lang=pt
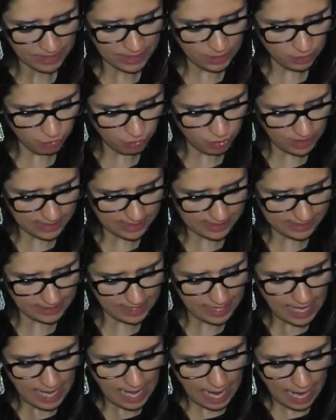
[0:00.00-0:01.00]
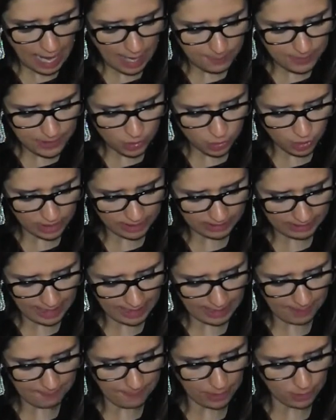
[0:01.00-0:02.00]
e disse: Abre a
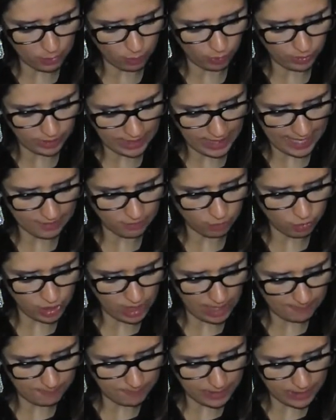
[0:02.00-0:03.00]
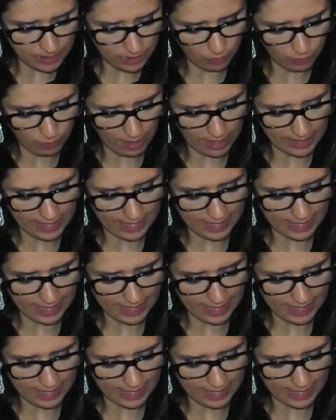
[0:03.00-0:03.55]
janela para o oriente, e abriu-a.